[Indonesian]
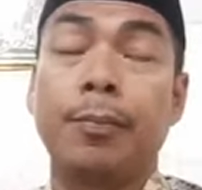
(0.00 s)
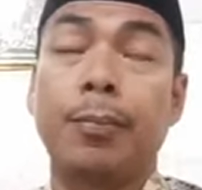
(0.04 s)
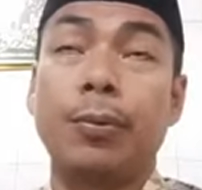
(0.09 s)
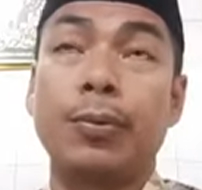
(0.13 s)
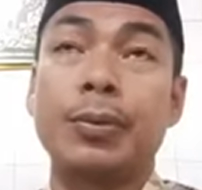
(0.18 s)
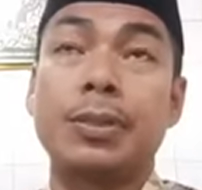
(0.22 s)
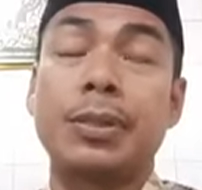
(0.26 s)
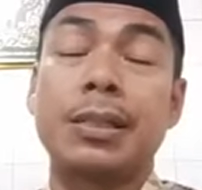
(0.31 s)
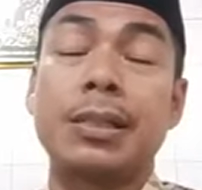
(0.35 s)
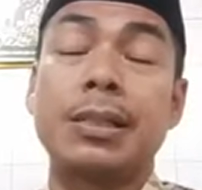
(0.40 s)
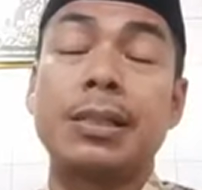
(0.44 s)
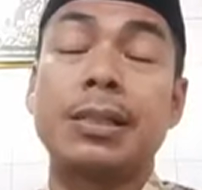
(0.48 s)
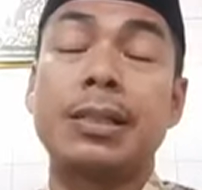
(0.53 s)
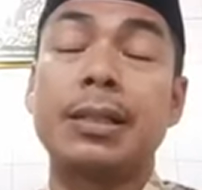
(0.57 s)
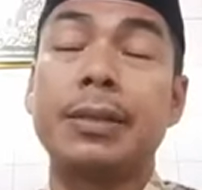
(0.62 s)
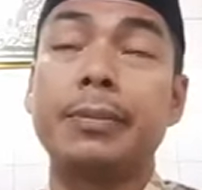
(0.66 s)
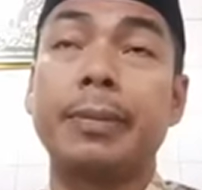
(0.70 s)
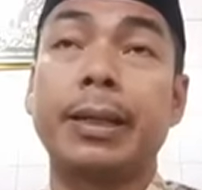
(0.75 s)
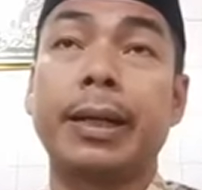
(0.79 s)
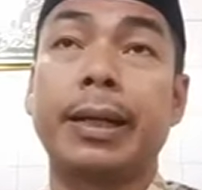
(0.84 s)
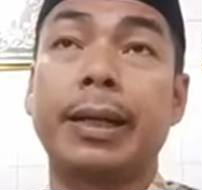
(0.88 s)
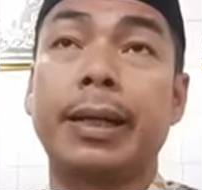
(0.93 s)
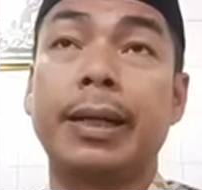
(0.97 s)
posisi
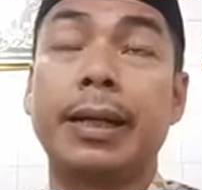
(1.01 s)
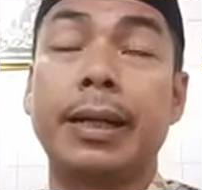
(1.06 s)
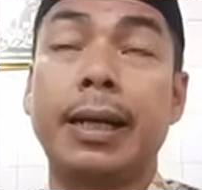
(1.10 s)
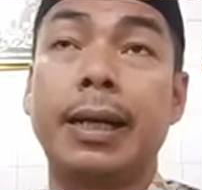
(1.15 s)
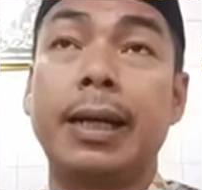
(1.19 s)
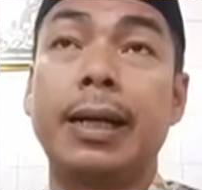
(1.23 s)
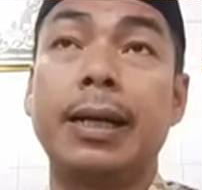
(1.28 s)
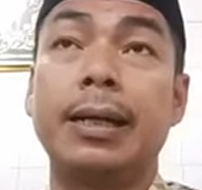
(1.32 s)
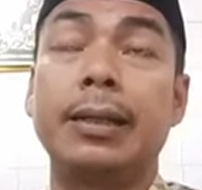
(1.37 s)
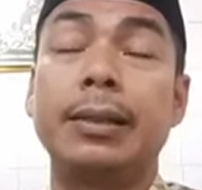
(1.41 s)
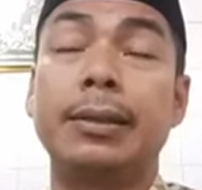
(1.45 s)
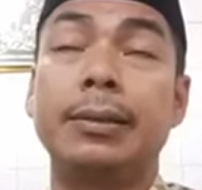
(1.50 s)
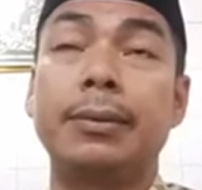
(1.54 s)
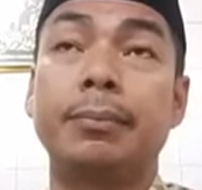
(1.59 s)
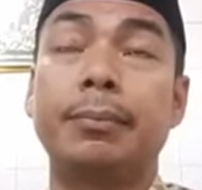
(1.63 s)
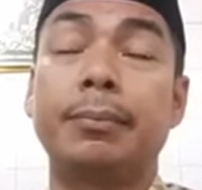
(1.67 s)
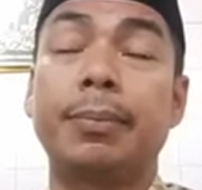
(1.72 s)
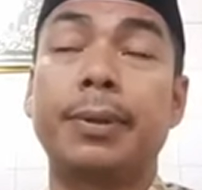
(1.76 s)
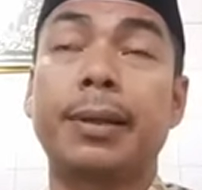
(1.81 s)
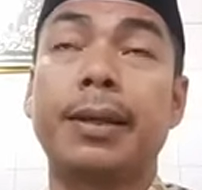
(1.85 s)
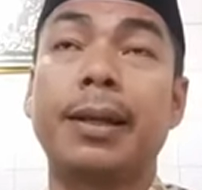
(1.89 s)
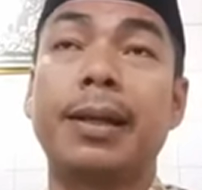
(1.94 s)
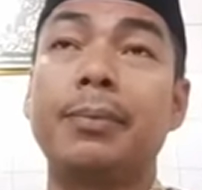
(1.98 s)
mereka,
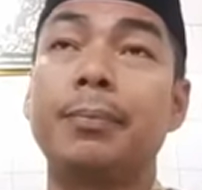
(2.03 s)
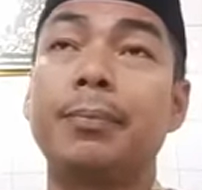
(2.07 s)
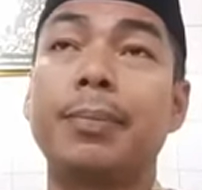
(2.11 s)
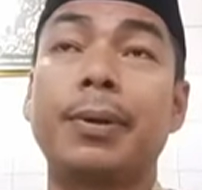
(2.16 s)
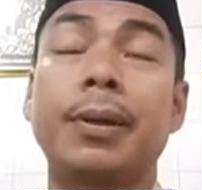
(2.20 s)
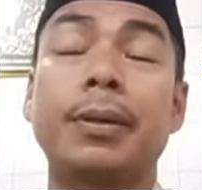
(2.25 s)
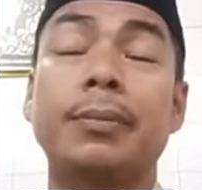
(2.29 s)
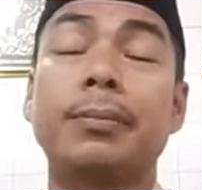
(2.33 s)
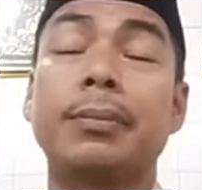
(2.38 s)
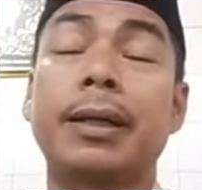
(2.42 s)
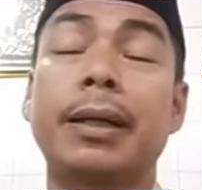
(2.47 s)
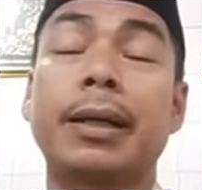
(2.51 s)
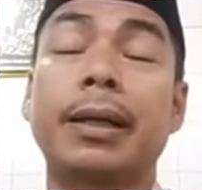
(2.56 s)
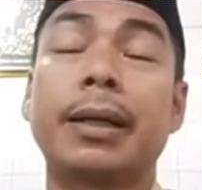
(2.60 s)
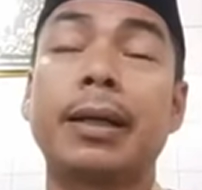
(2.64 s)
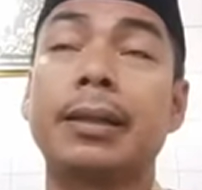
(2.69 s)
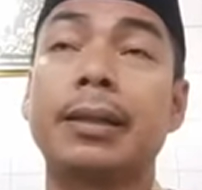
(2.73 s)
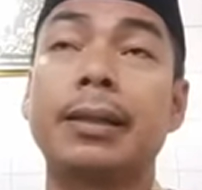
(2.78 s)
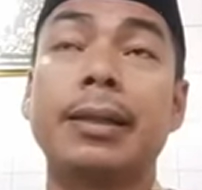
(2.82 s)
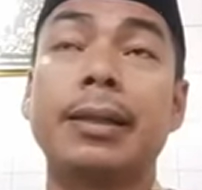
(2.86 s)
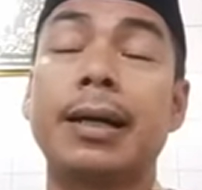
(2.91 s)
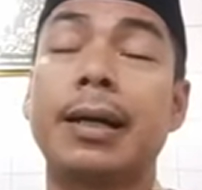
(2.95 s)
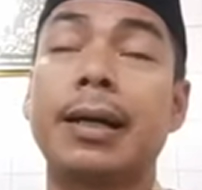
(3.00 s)
peran-peran
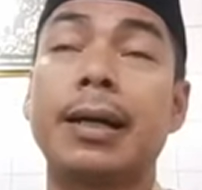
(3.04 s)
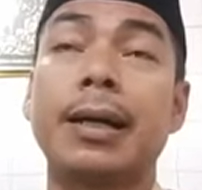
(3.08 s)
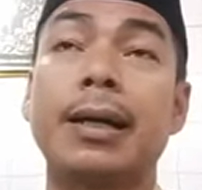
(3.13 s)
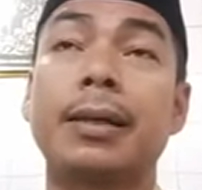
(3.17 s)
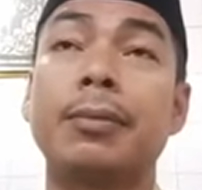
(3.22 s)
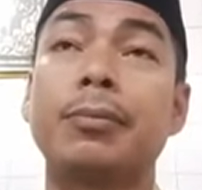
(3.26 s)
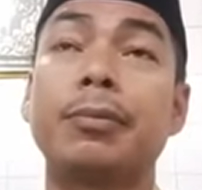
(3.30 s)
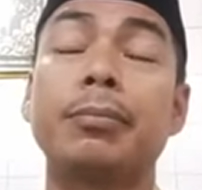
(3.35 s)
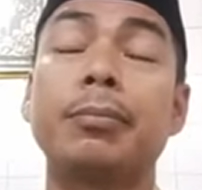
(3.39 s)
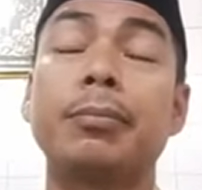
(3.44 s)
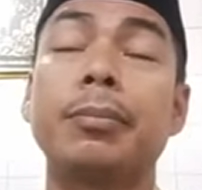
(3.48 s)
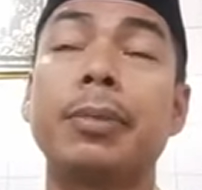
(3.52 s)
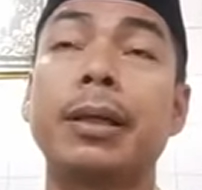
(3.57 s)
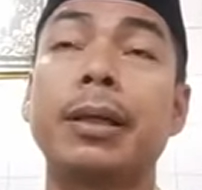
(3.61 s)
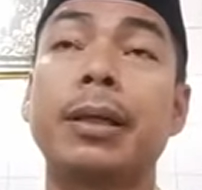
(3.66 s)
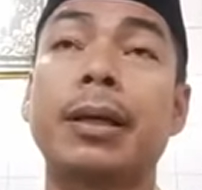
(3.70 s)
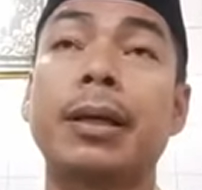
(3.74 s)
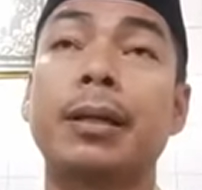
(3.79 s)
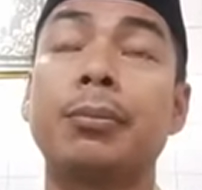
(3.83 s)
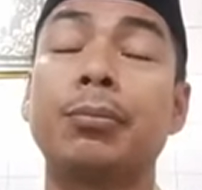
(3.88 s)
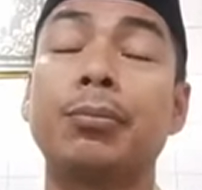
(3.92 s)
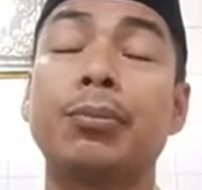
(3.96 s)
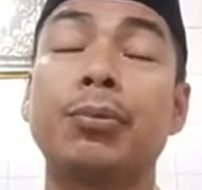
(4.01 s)
mereka tidak akan
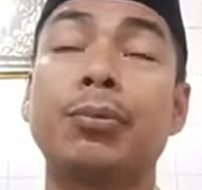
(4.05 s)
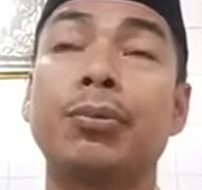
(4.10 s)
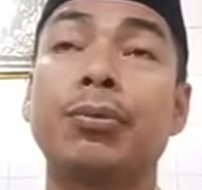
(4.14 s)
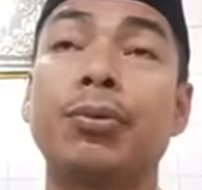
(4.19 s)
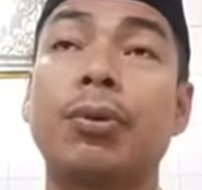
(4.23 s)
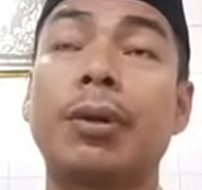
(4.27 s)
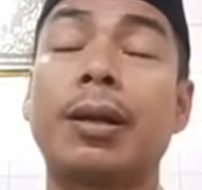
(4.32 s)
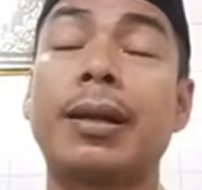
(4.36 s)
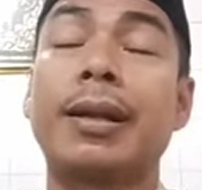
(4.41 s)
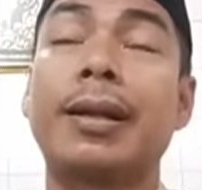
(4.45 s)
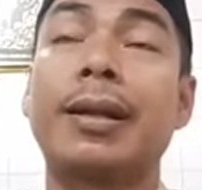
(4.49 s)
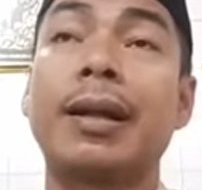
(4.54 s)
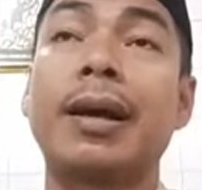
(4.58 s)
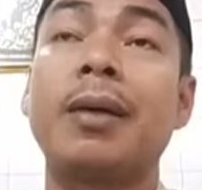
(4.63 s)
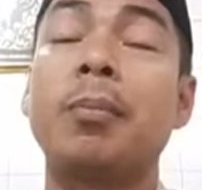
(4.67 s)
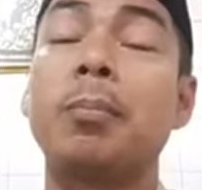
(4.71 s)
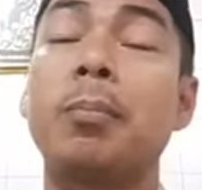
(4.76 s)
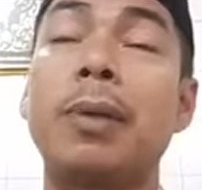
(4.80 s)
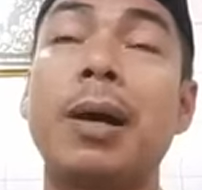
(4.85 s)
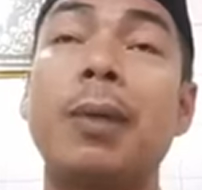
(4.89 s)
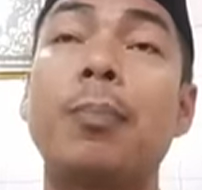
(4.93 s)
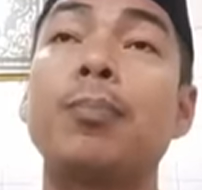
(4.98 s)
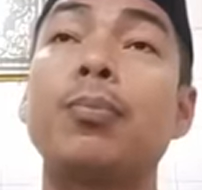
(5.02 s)
memberikan mudarat
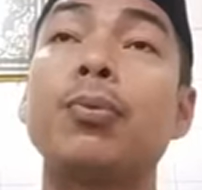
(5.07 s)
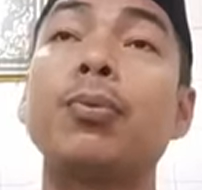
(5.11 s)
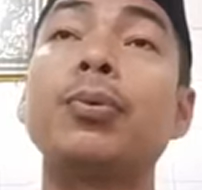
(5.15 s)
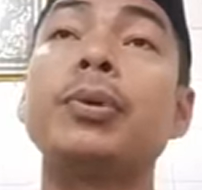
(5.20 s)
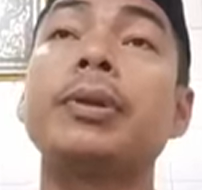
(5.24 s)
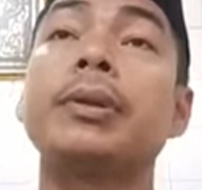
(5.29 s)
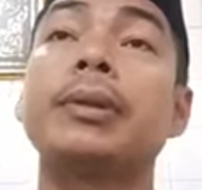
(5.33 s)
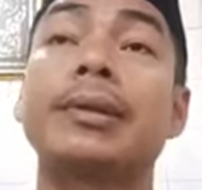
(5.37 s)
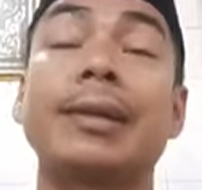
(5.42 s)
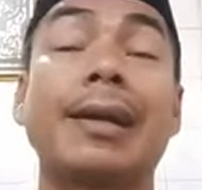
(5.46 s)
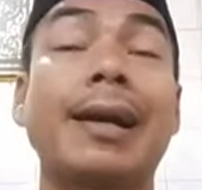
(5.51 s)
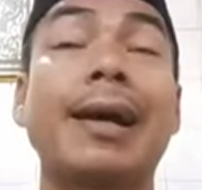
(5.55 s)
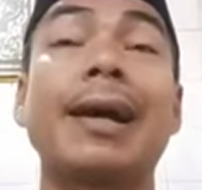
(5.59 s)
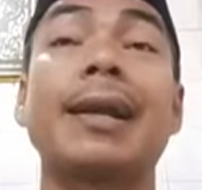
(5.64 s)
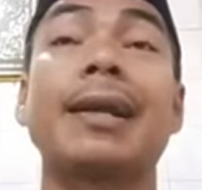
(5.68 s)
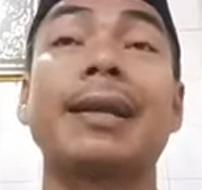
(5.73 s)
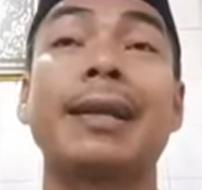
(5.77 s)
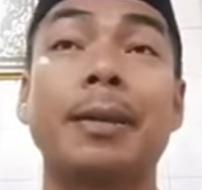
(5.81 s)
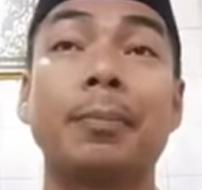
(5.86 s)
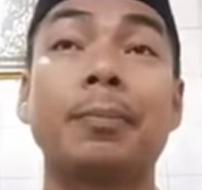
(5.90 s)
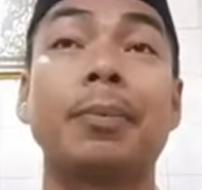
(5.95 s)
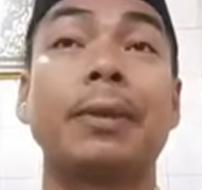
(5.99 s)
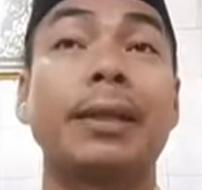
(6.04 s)
apapun
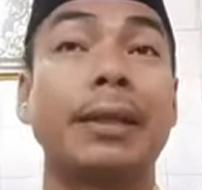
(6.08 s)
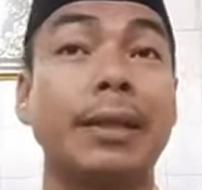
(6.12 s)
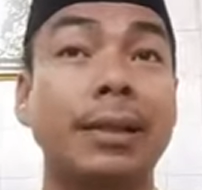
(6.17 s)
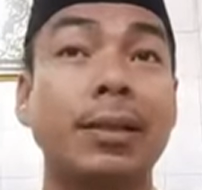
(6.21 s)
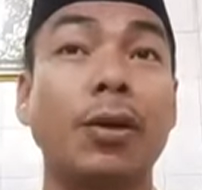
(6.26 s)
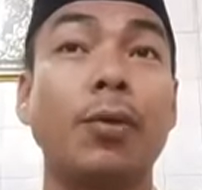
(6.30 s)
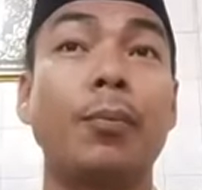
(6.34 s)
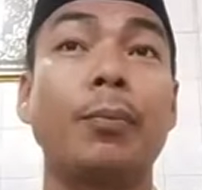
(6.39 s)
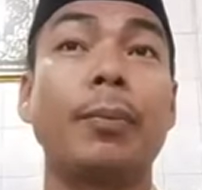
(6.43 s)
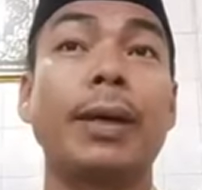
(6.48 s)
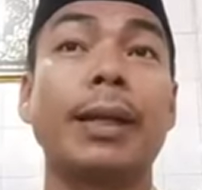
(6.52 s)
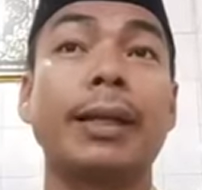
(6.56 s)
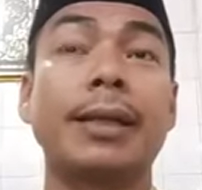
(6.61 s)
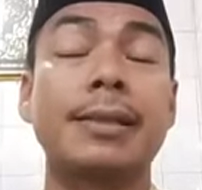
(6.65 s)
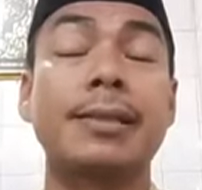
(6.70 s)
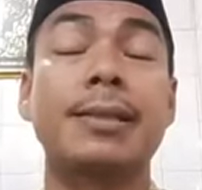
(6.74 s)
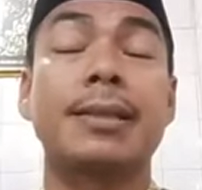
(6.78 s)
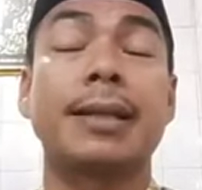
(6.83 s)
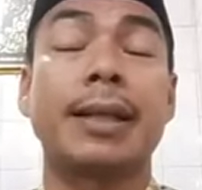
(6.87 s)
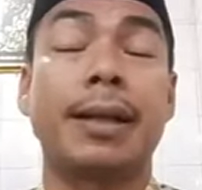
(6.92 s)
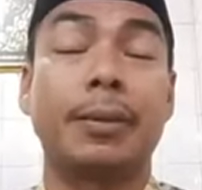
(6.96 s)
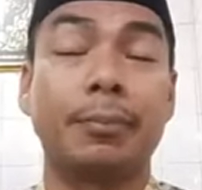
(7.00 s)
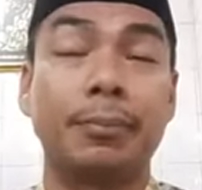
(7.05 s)
terhadap kita umat
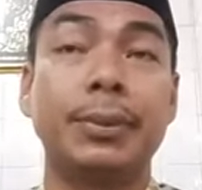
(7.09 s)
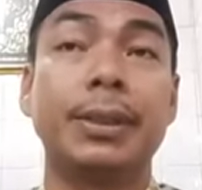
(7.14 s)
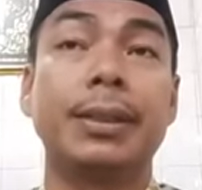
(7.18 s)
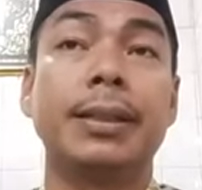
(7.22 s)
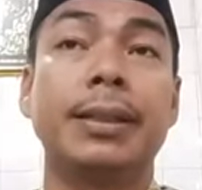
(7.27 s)
Islam.